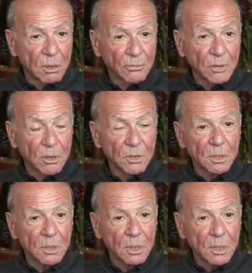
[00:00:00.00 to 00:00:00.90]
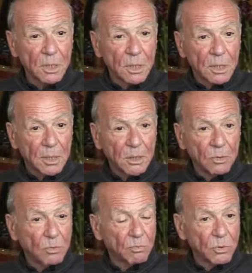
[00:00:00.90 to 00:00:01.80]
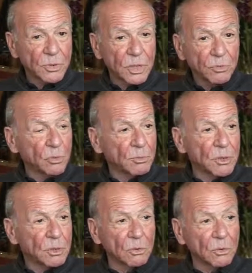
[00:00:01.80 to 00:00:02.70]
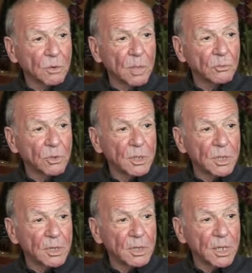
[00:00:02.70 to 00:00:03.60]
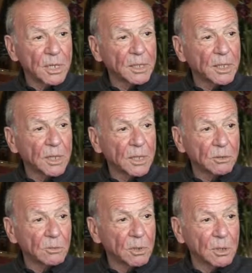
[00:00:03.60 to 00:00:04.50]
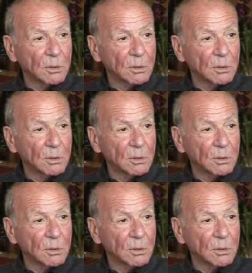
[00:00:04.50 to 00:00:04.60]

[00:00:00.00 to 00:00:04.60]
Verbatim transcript: en France, qui s'oppose à toute remise en cause de la politique israélienne, quelle qu'elle soit.